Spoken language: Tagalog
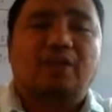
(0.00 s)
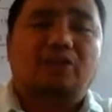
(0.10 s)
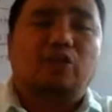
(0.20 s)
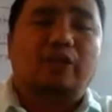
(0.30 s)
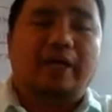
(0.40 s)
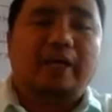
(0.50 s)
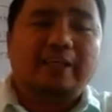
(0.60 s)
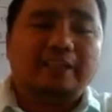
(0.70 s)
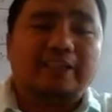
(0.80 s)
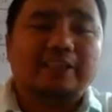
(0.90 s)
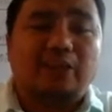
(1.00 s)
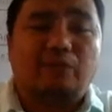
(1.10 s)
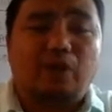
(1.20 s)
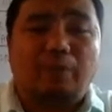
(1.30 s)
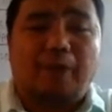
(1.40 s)
So the essence
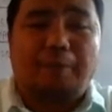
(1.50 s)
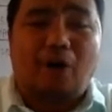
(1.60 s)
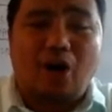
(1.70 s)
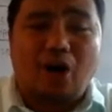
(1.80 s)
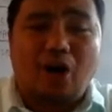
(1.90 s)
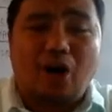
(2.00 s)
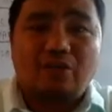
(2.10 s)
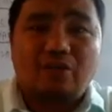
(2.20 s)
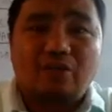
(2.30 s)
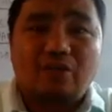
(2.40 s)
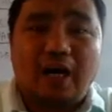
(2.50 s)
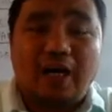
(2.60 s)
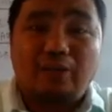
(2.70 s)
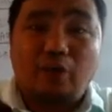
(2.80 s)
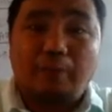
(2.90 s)
of Yom Kippur,
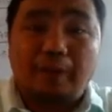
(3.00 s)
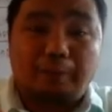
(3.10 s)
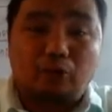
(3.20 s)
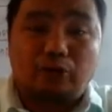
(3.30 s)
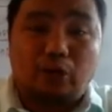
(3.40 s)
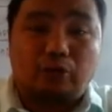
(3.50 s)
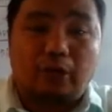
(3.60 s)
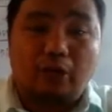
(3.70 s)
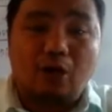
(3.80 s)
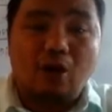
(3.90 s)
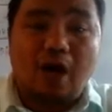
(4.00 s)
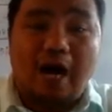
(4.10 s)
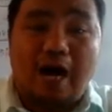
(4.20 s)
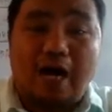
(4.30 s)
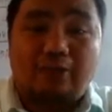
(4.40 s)
ang Yom Kippur sa
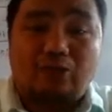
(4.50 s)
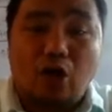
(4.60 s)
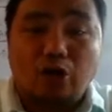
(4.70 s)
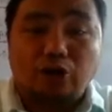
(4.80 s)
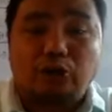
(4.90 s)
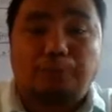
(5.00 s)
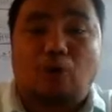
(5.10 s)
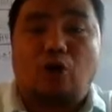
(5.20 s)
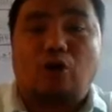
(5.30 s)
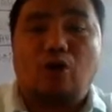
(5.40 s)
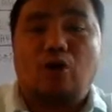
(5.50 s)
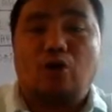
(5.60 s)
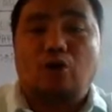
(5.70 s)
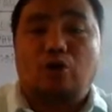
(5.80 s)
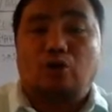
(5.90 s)
Hudiyo atones for
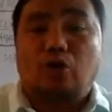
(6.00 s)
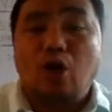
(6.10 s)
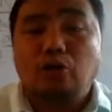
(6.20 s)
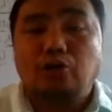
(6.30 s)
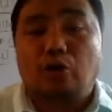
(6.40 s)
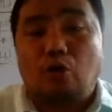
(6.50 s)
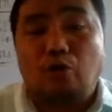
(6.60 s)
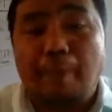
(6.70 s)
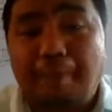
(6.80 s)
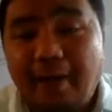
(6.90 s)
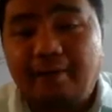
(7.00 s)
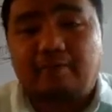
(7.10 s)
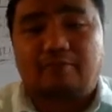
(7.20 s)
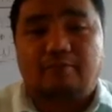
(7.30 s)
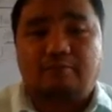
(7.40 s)
those who repent.